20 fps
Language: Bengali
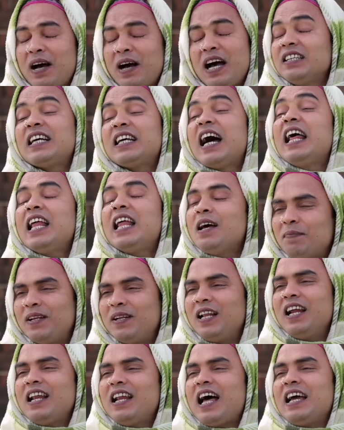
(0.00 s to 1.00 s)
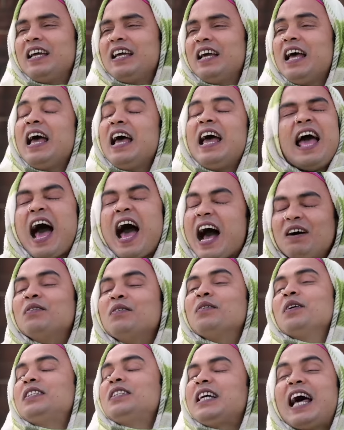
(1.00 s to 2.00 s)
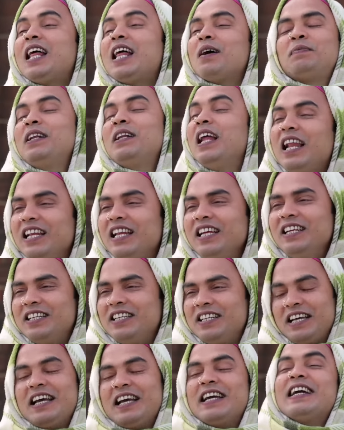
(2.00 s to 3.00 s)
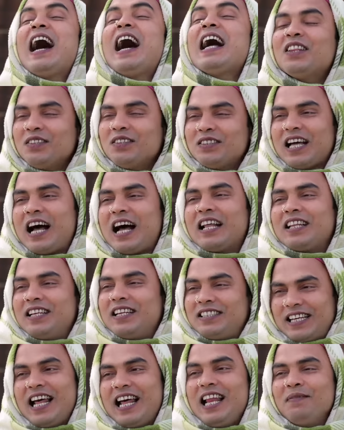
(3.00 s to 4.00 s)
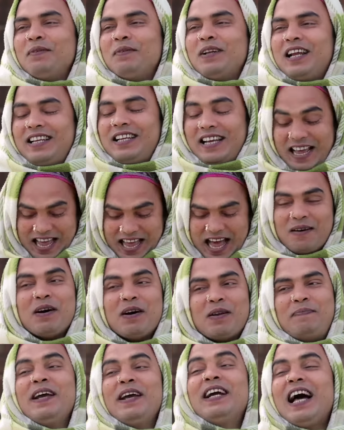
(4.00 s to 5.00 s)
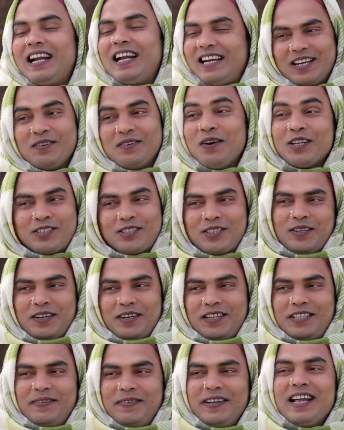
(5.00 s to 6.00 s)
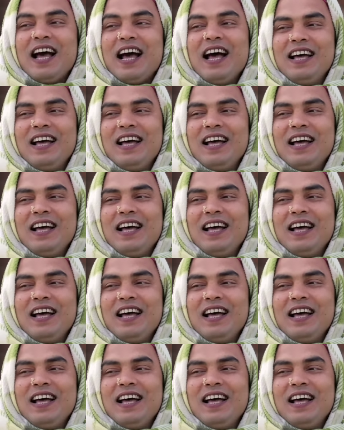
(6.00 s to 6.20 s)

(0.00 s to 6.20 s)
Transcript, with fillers: ভাই ছায়লা পিলা নাই এখনো ছায়লা পিলা লিনি এত তাড়াতাড়ি ছালা পিলা লিয়া আমার ফিগারটা নষ্ট হয়ে যাবে